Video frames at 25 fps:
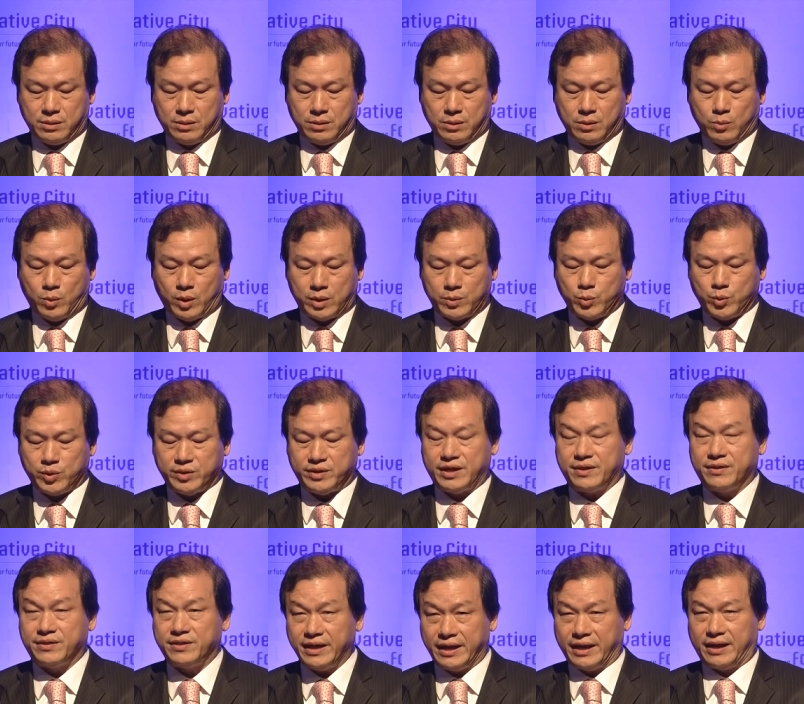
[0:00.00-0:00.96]
作られる
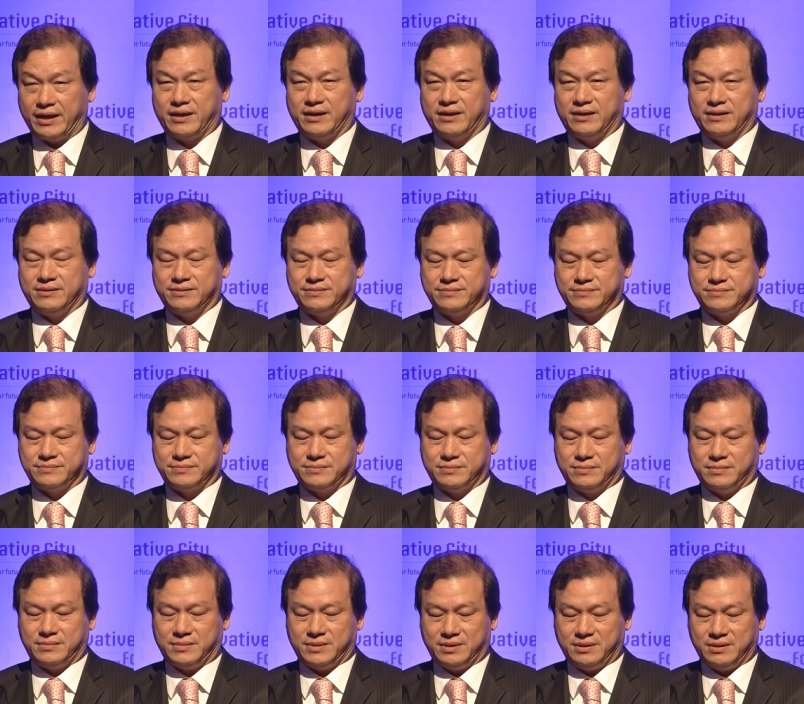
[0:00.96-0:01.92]
ものとするなら
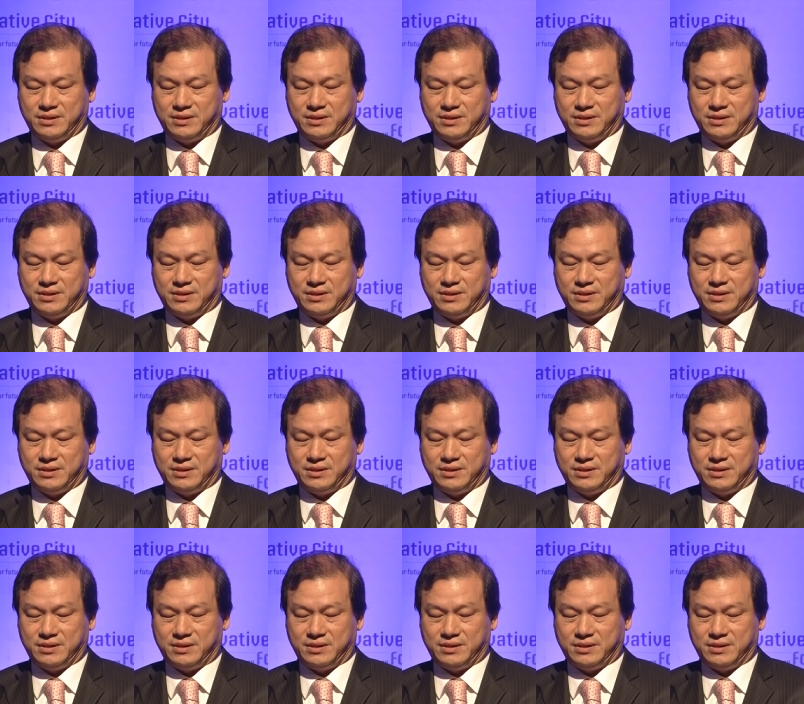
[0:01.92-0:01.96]
ば